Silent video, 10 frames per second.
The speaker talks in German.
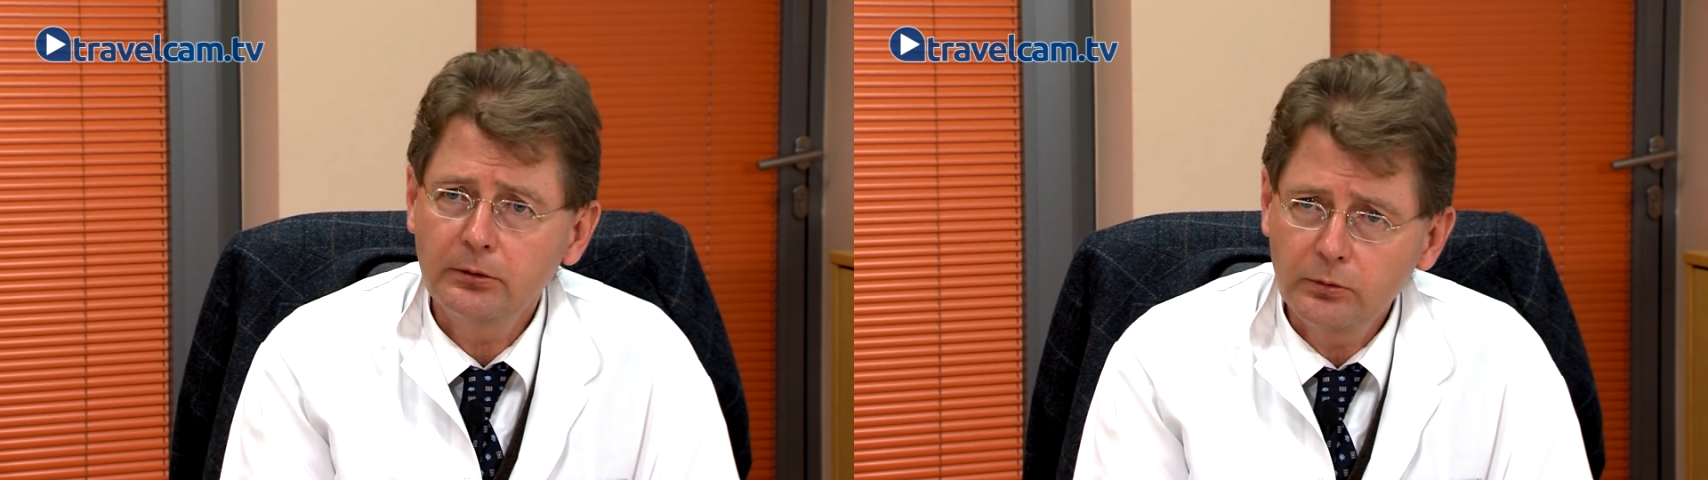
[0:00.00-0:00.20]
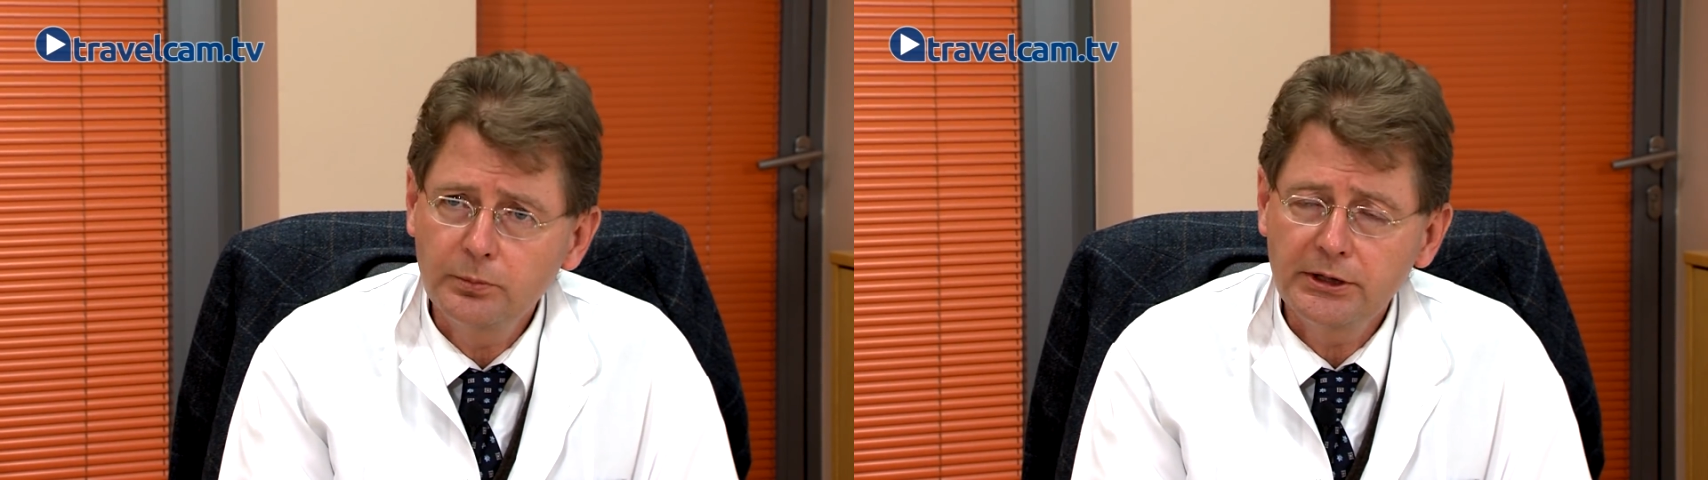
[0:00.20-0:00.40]

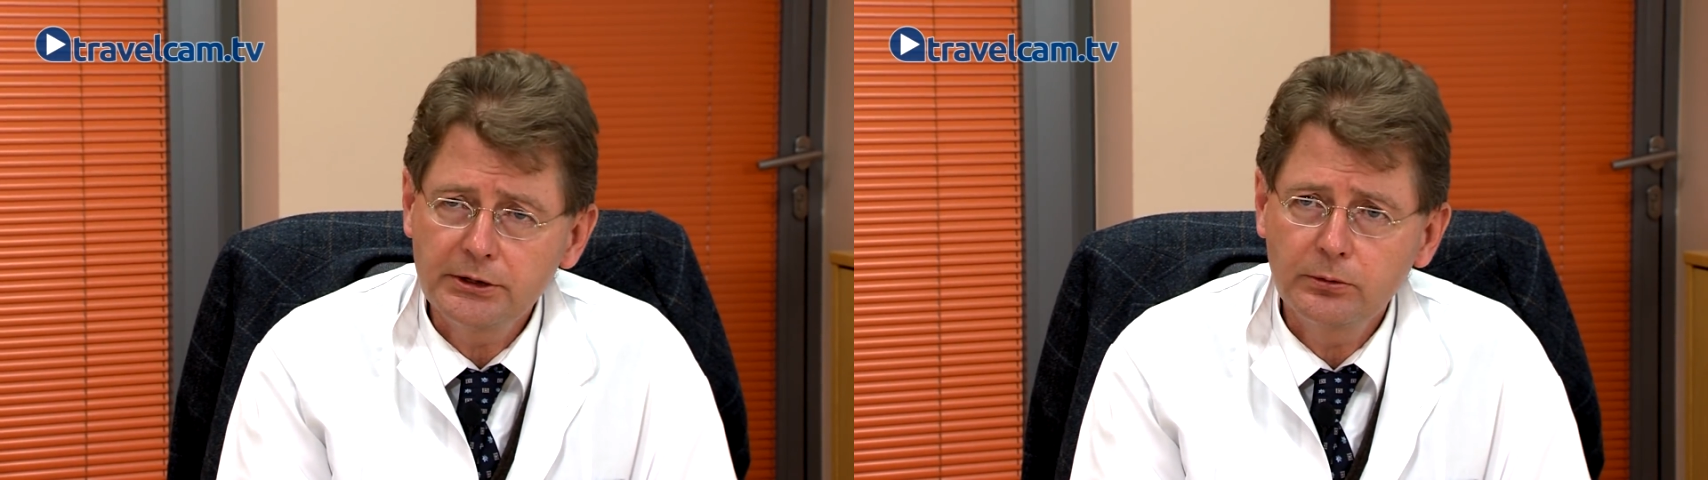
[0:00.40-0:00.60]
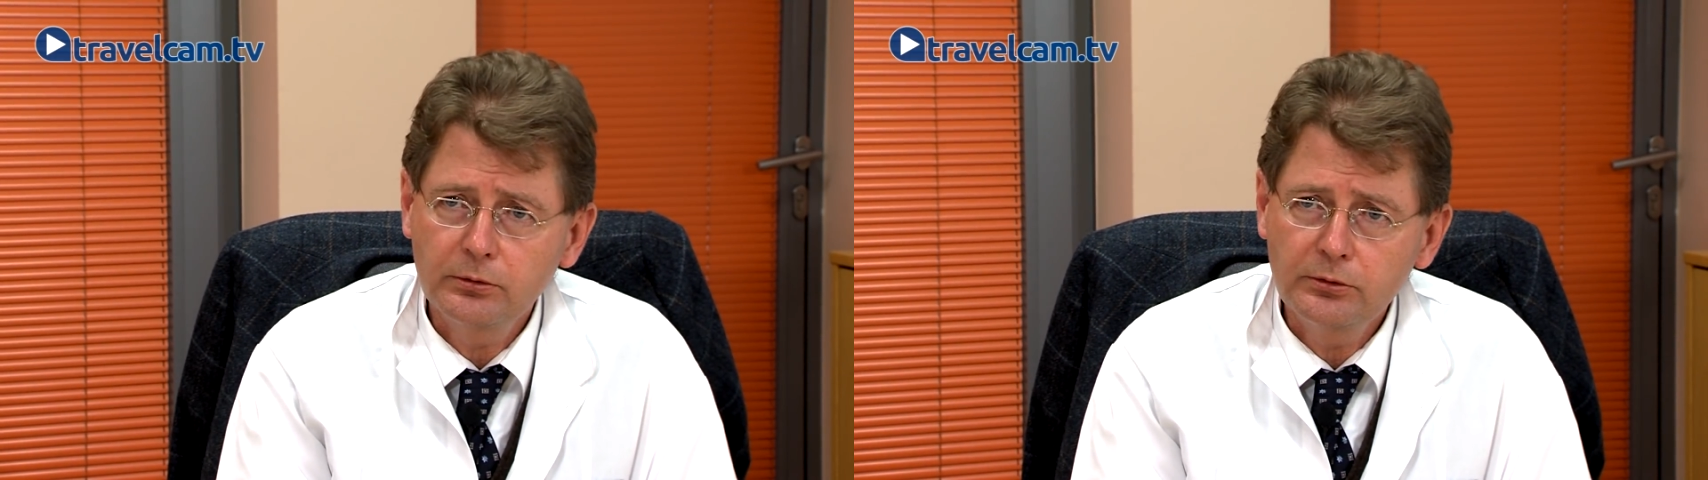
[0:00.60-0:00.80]

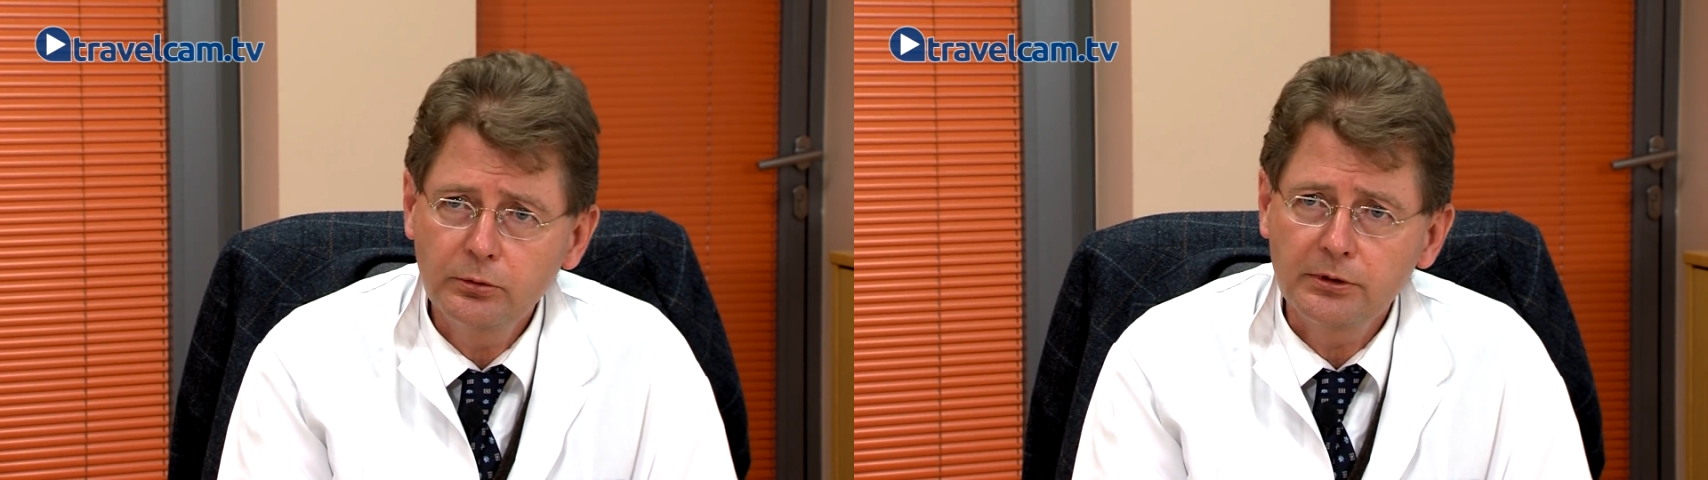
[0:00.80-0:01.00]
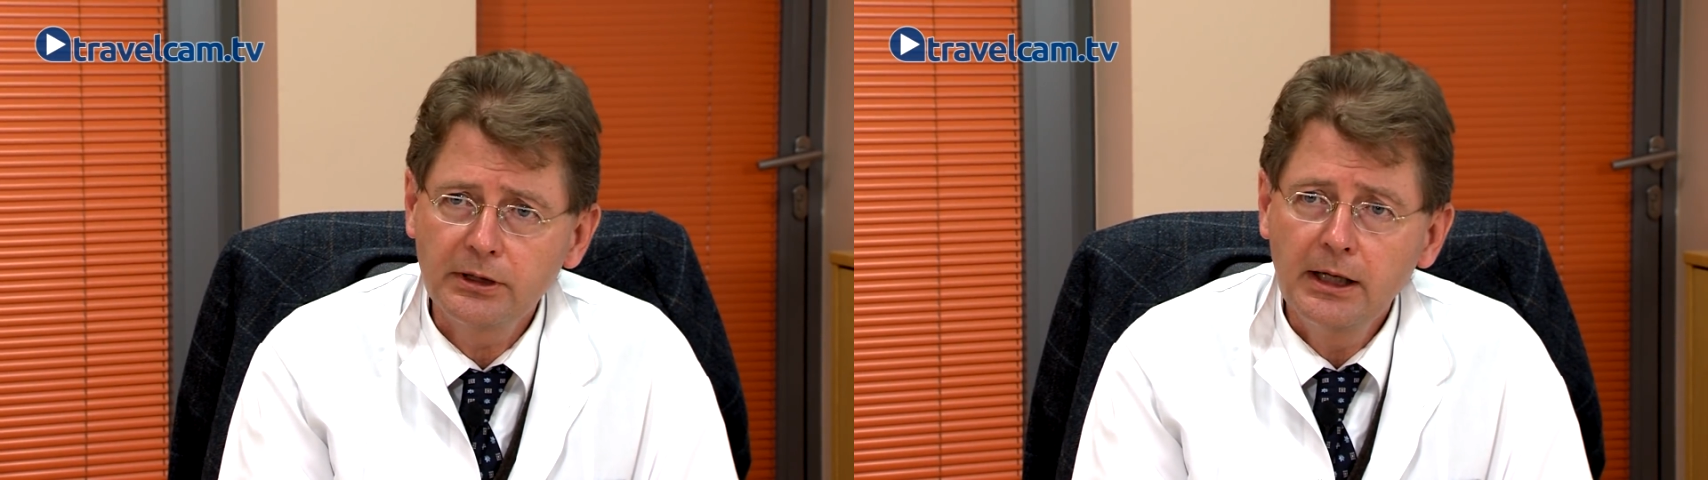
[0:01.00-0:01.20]
Europäische
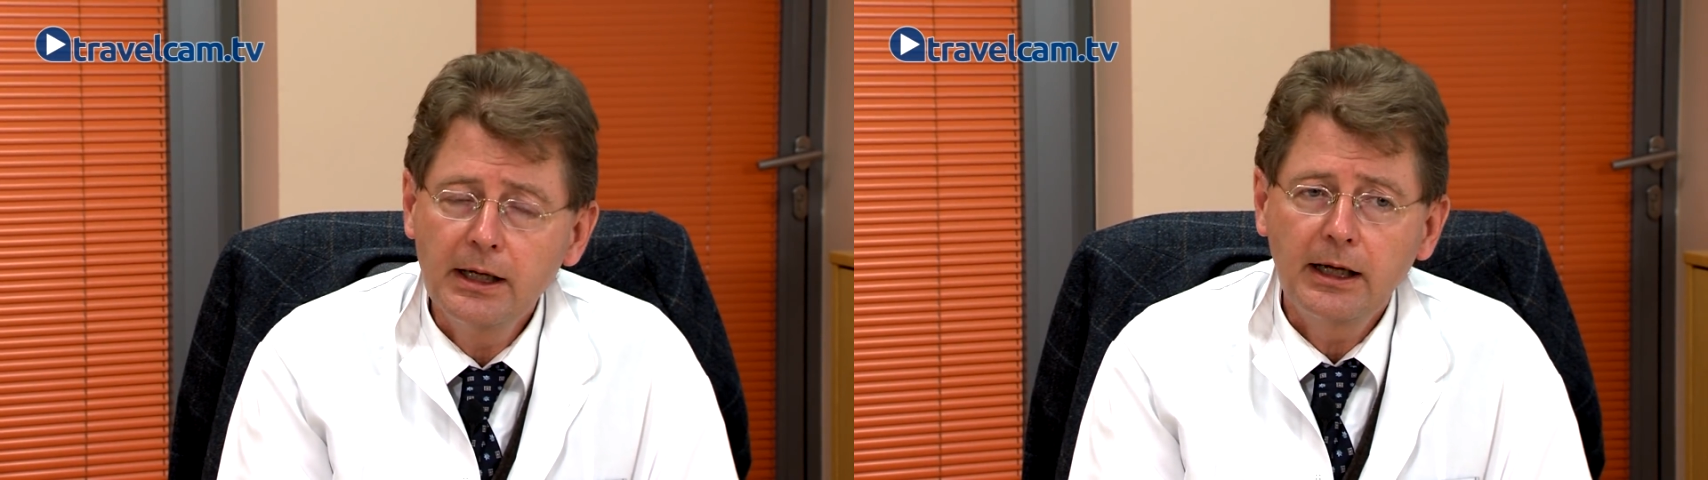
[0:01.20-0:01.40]
Union.